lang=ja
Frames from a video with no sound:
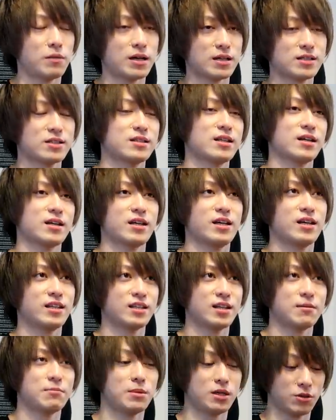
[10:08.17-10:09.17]
パスタ
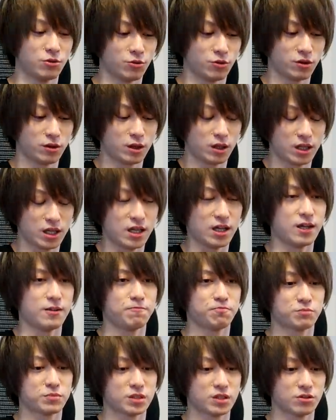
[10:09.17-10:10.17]
系卵って
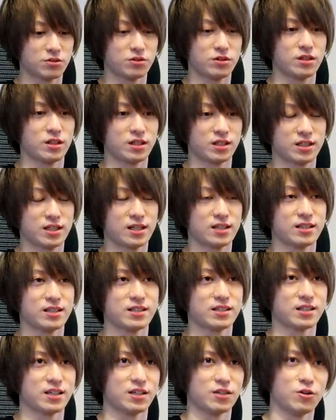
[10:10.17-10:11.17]
作ってきたん
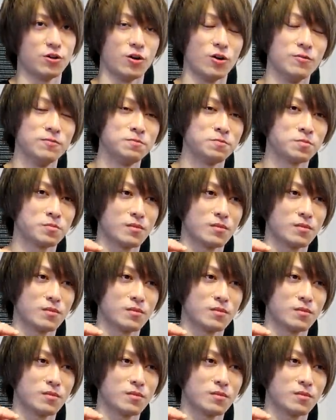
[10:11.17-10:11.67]
ですけど、